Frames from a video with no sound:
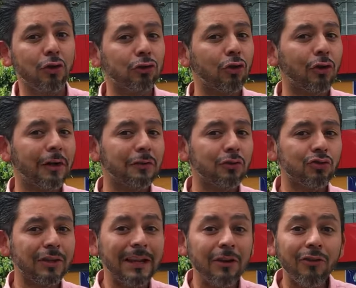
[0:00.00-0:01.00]
otros retos
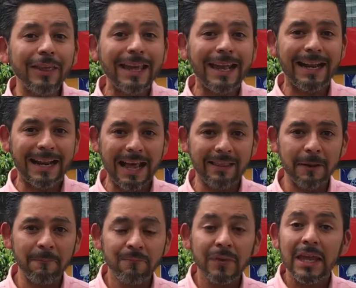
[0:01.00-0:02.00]
que no dejan nada